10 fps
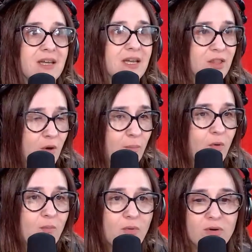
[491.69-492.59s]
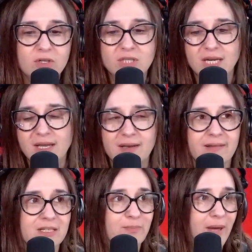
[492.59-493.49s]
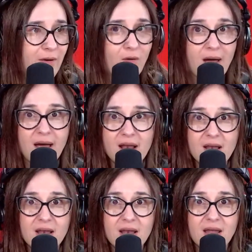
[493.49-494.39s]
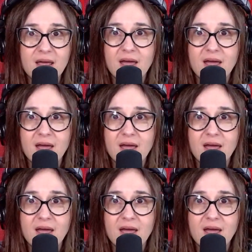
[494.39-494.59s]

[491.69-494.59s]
hizo pum pum, no sé qué, le disparó al,